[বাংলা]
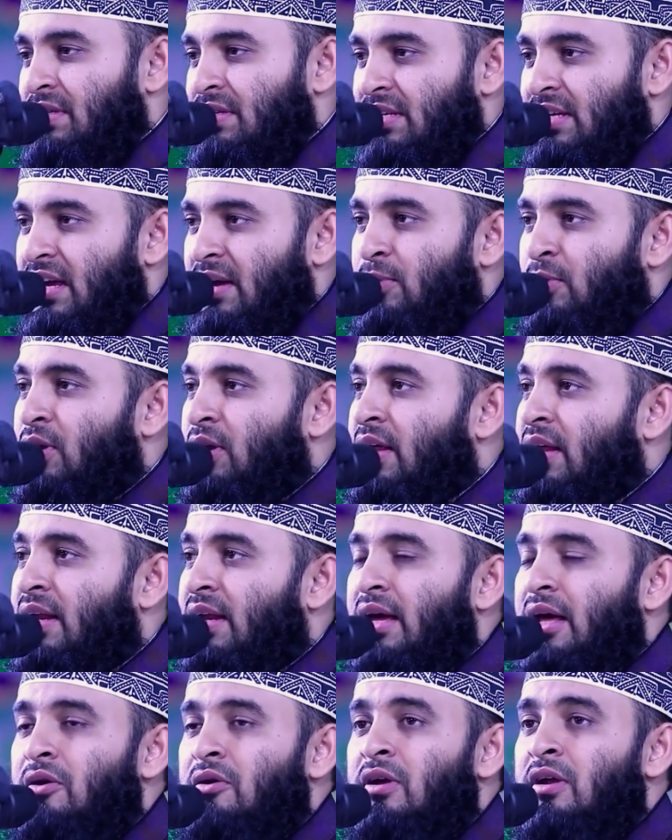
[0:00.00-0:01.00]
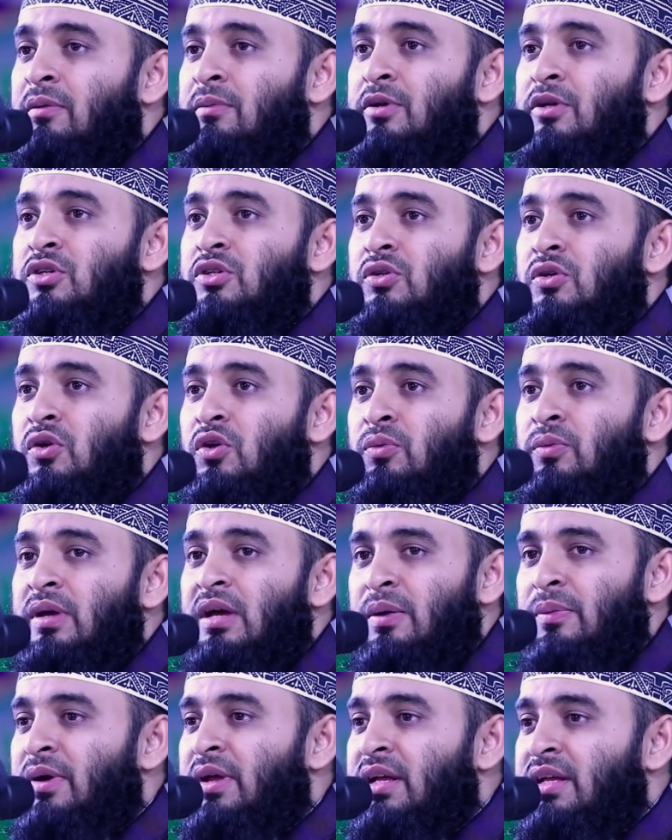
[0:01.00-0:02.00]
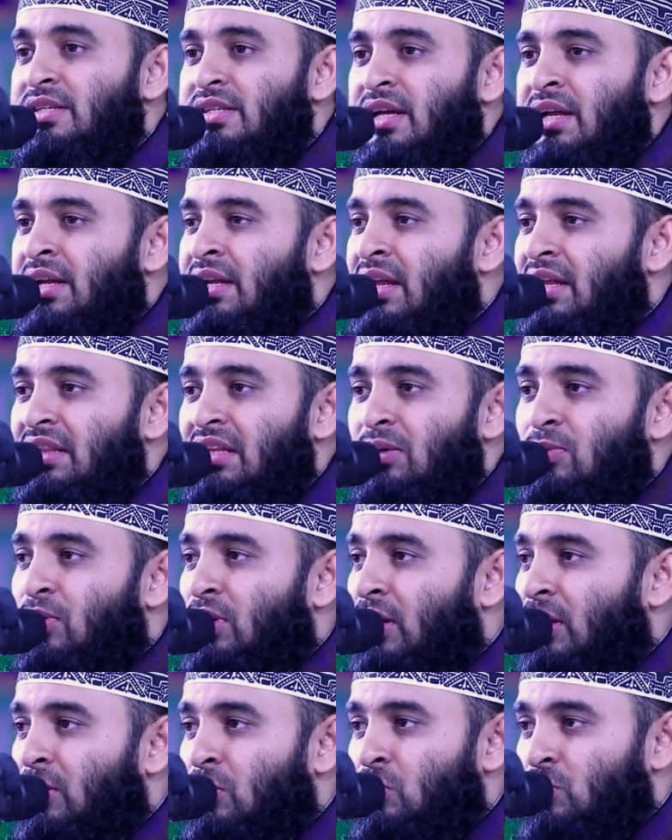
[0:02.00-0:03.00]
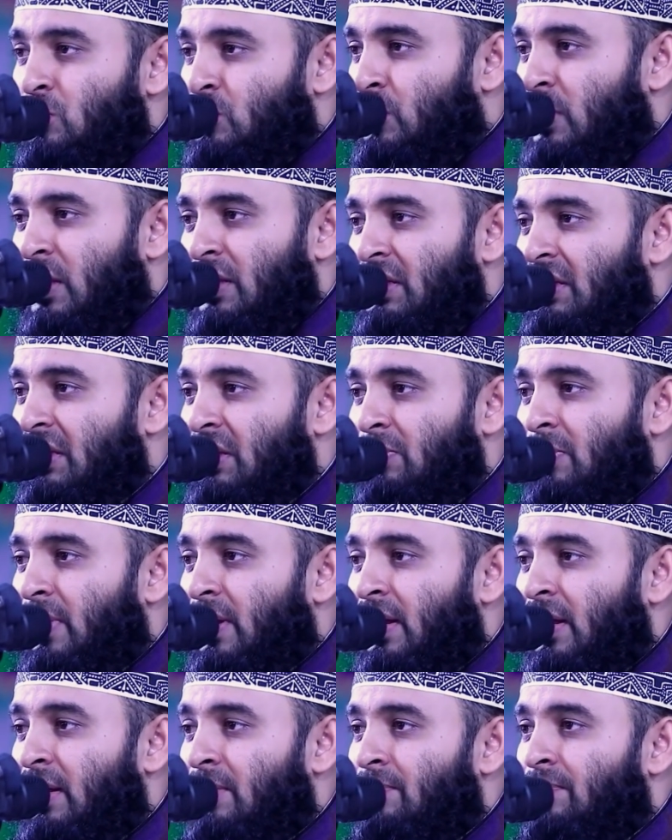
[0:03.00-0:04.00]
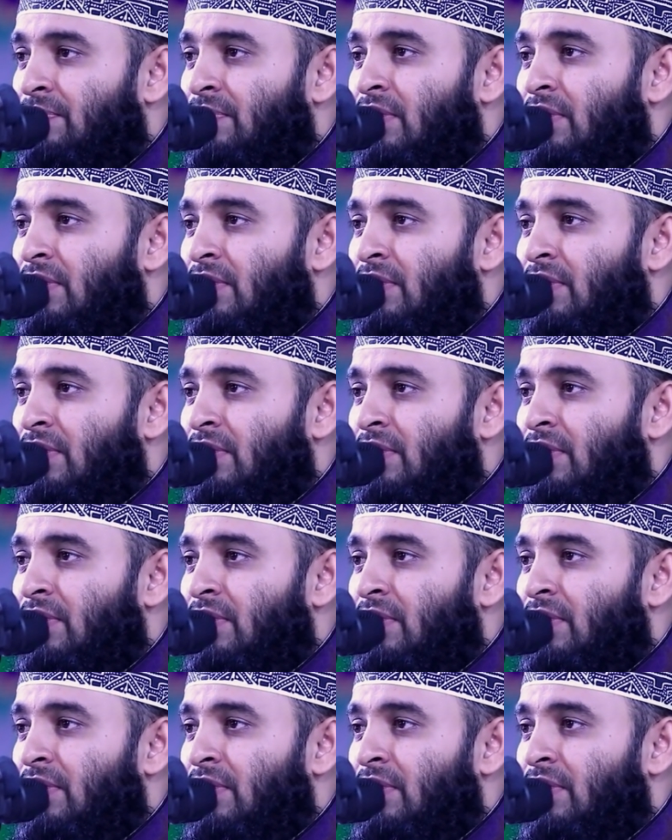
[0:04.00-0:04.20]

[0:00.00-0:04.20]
যে আমলের কারণে বিশ্বনবী আমারে জান্নাতি বলে ঘোষণা দিতে পারে